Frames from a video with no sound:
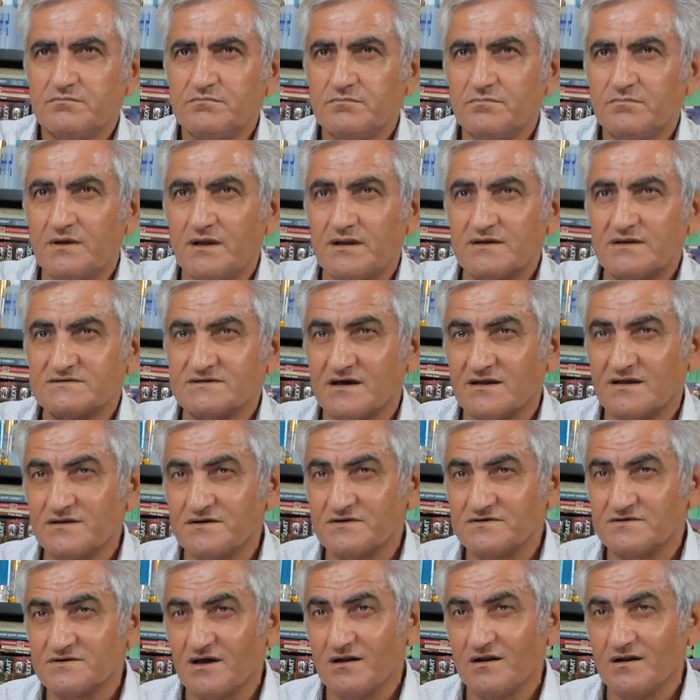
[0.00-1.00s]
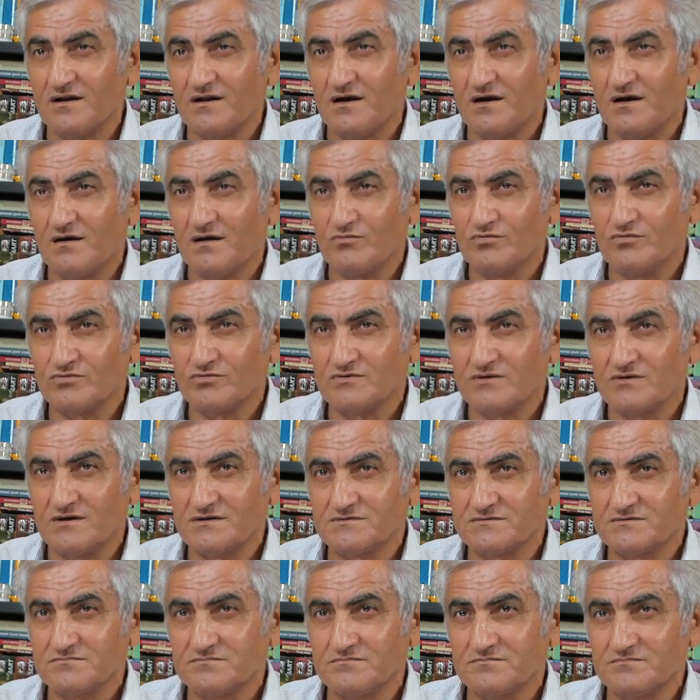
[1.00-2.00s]
Ben sadece Allah'a
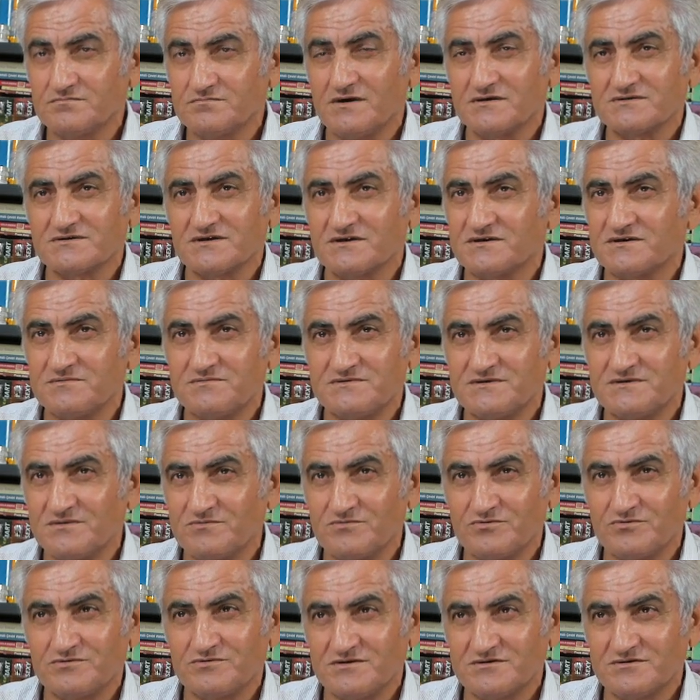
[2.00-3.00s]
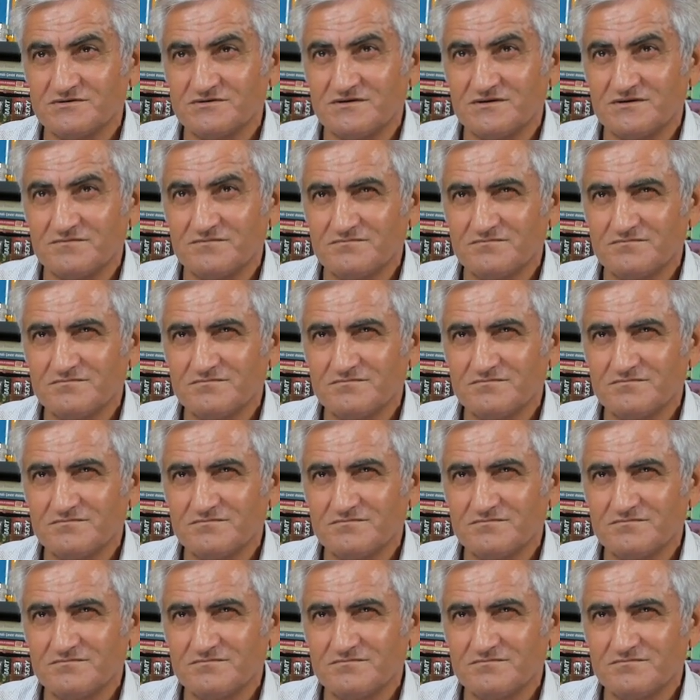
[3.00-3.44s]
muhtacım. Başka kimseye muhtaç değilim.